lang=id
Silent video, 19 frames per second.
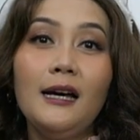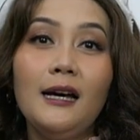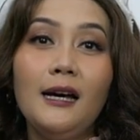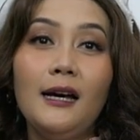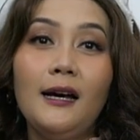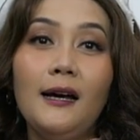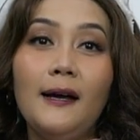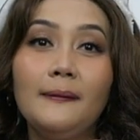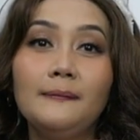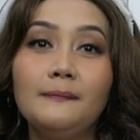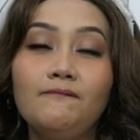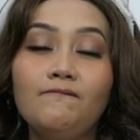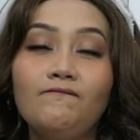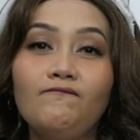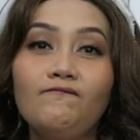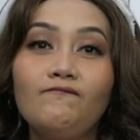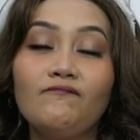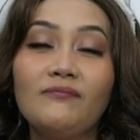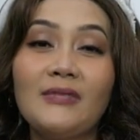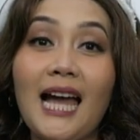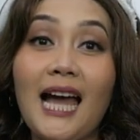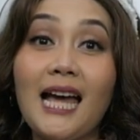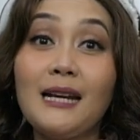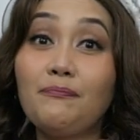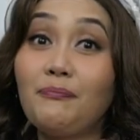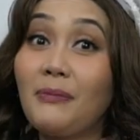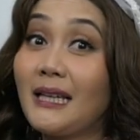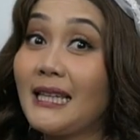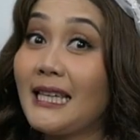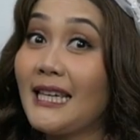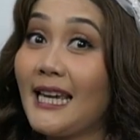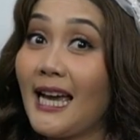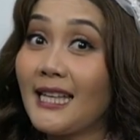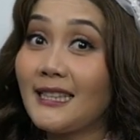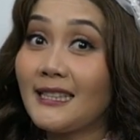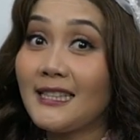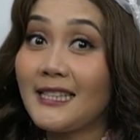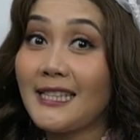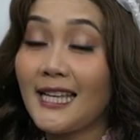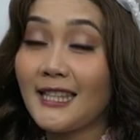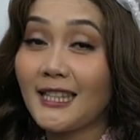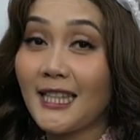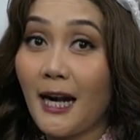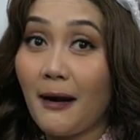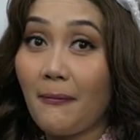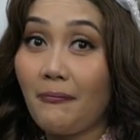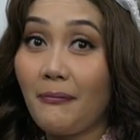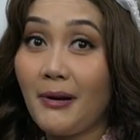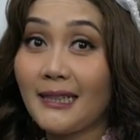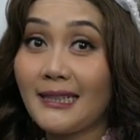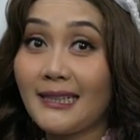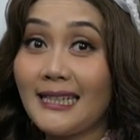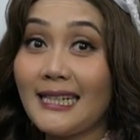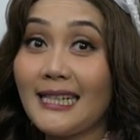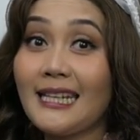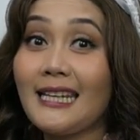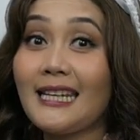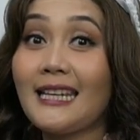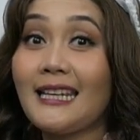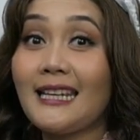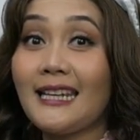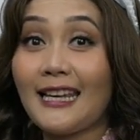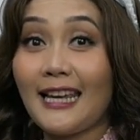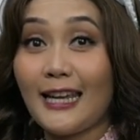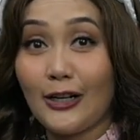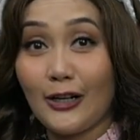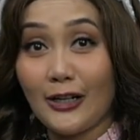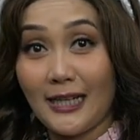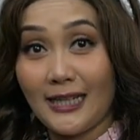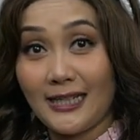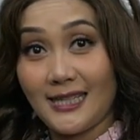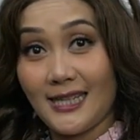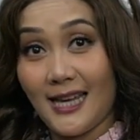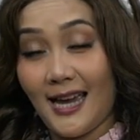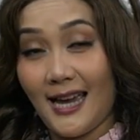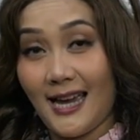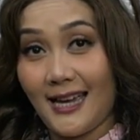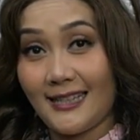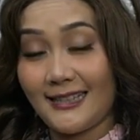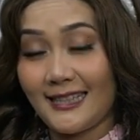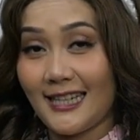um, dan penggiat gentle Bird di Indonesia.